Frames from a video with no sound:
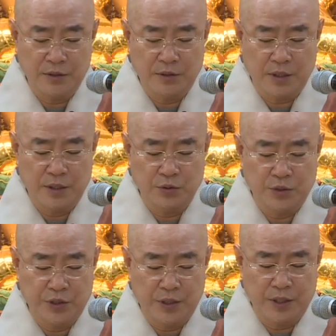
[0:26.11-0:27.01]
정깨
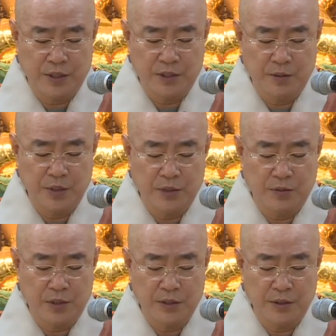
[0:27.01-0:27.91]
우치네 아침
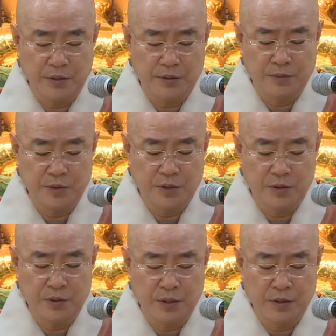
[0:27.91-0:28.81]
에도 관세음
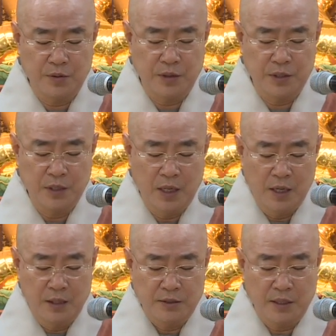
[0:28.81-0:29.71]
저녁 에도 관
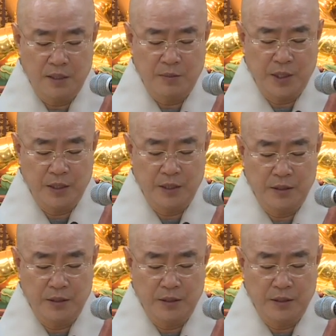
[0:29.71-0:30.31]
생각마다